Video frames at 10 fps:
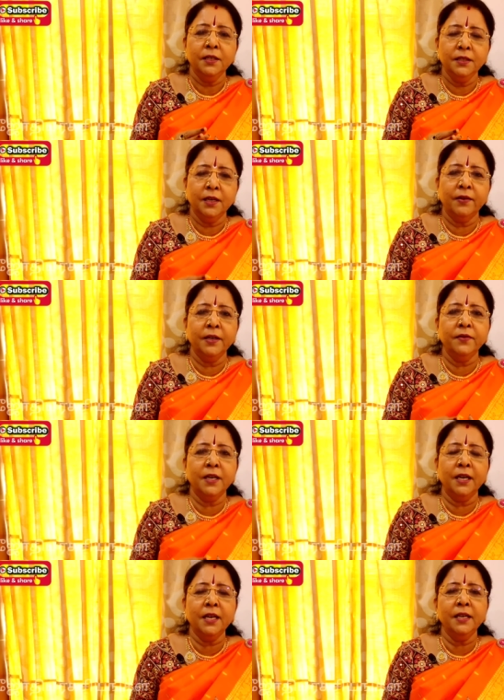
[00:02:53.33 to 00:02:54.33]
இந்த
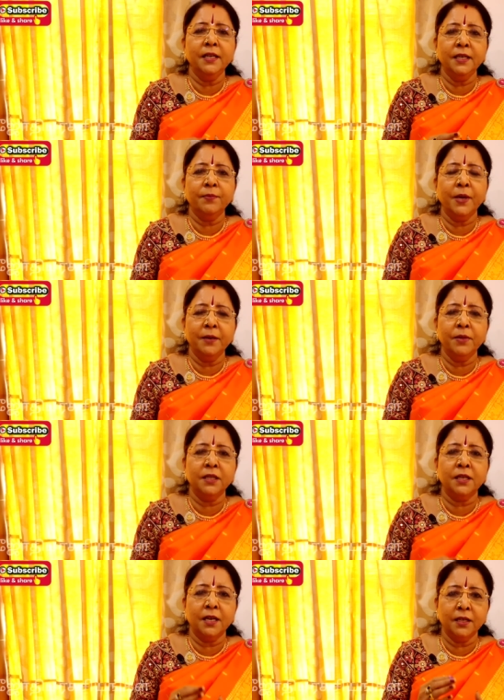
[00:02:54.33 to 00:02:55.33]
வடிவங்களை நீங்கள்
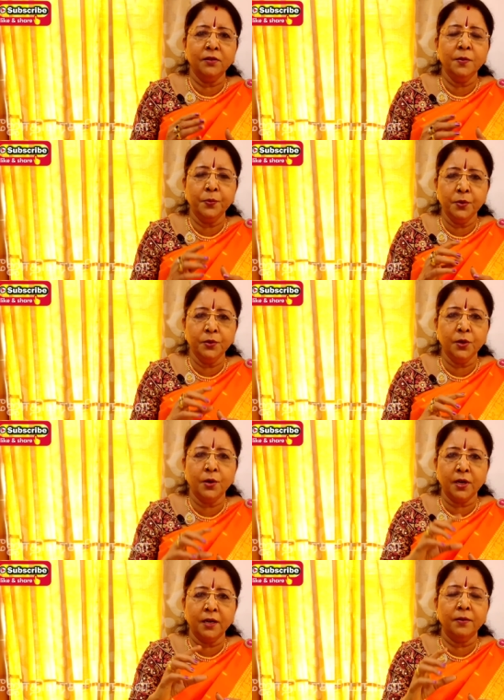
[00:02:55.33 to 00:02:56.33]
பயன்படுத்தலாம் அதாவது
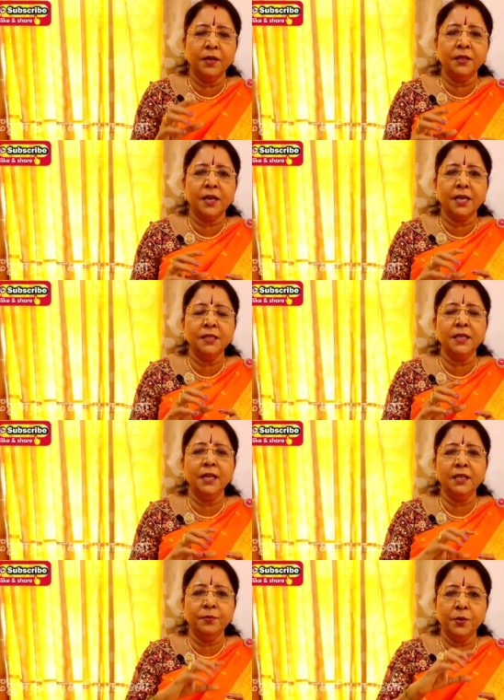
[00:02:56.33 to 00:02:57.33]
பூந்தோரணம் அது
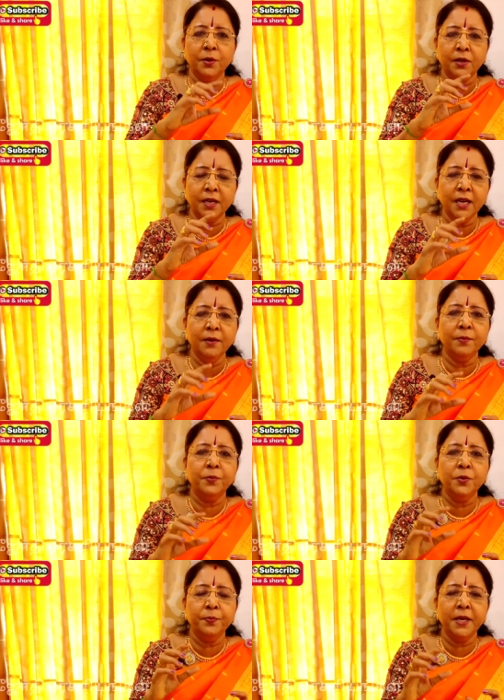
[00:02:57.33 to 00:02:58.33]
ராஜநிலைக்கு போடுற
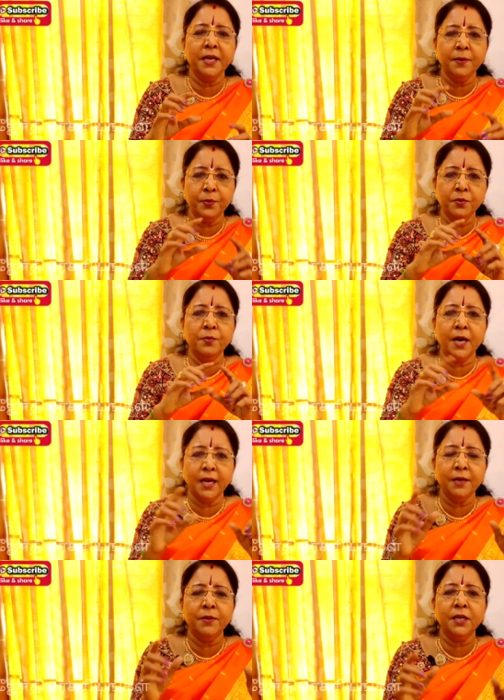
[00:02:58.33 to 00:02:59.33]
பூ பெரிய பூ
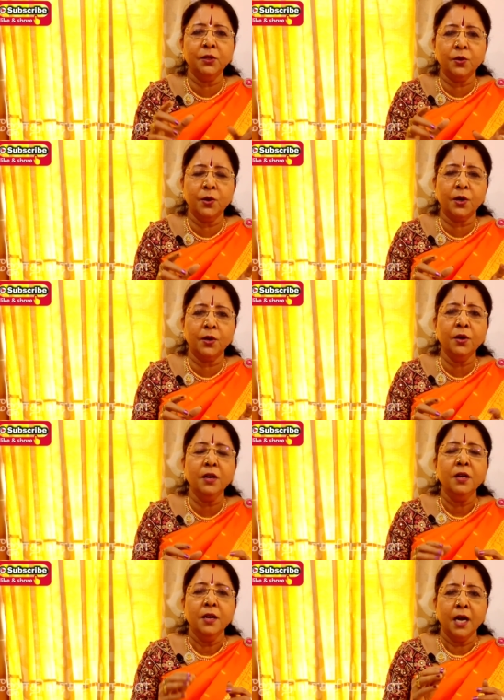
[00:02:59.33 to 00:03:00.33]
மாலை மாதிரி
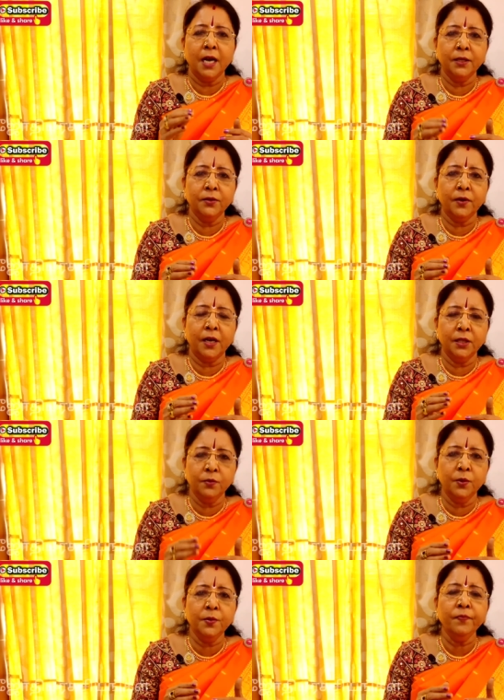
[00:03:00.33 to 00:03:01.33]
தோரணம் அது
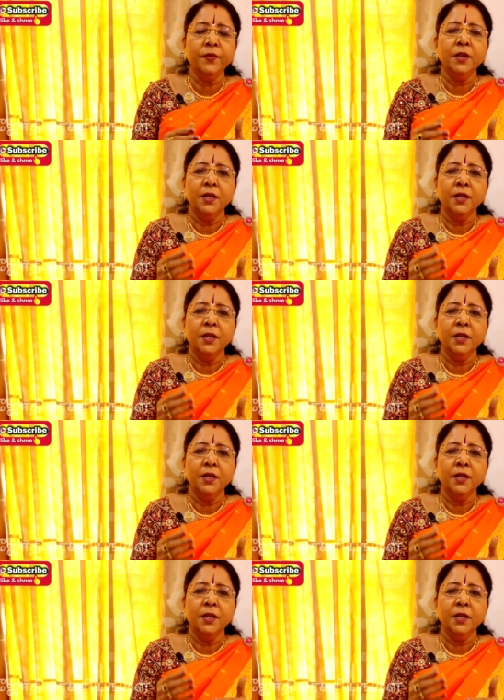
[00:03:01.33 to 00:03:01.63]
அதுவும்